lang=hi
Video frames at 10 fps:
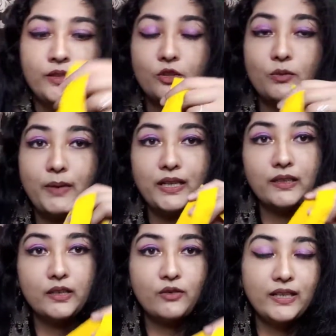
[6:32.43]
तो बेल्ट
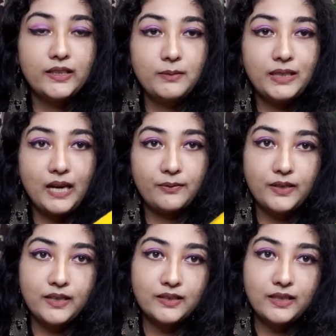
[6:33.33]
की क्वालिटी भी
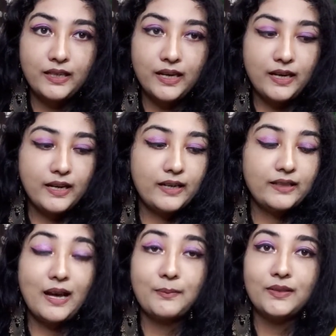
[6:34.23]
काफ़ी अच्छी है
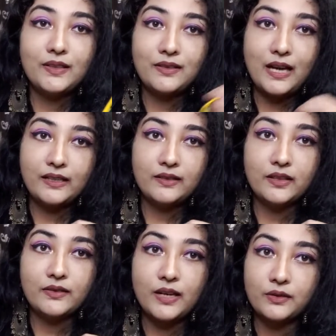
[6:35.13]
एंड आप इसे साड़ीज़
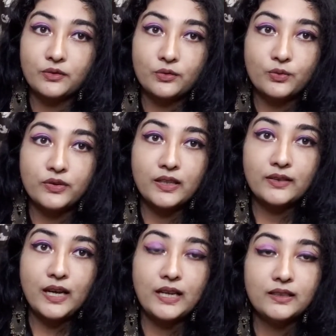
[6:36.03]
के साथ सूट्स के
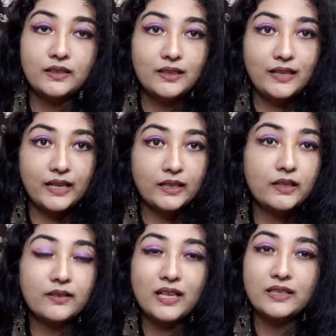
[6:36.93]
साथ लहंगे
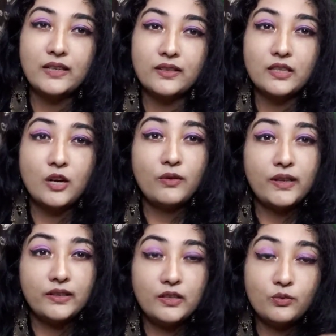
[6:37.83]
के साथ जैसे चाहो
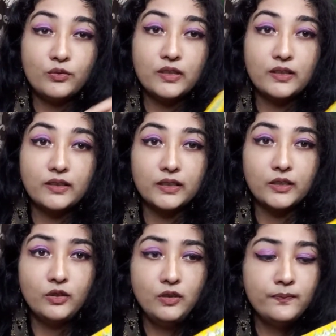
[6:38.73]
वैसे यूज़ कर सकते
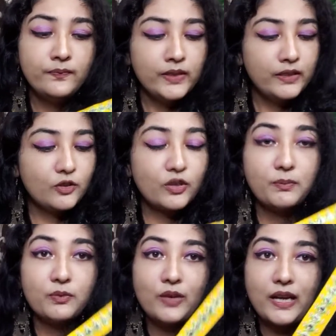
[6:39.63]
हो क्योंकि
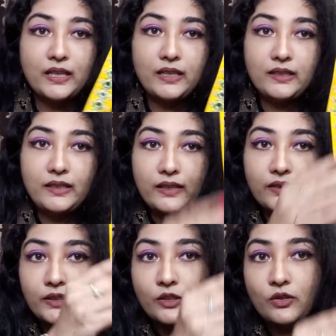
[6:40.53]
पूरा ही देख
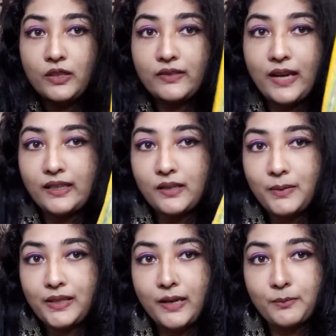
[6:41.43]
सकते हो डिज़ाइनर
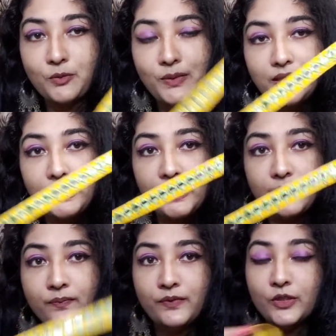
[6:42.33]
बेल्ट आपको मिलती है
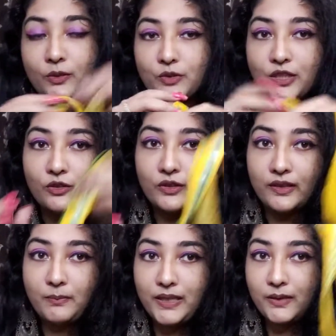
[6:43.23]
तो मुझे तो
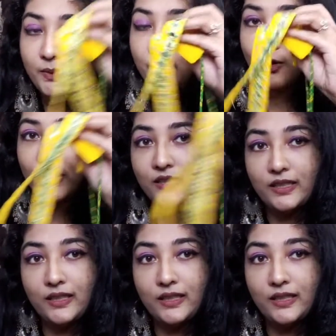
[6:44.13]
इसकी बेल्ट भी बहुत अच्छी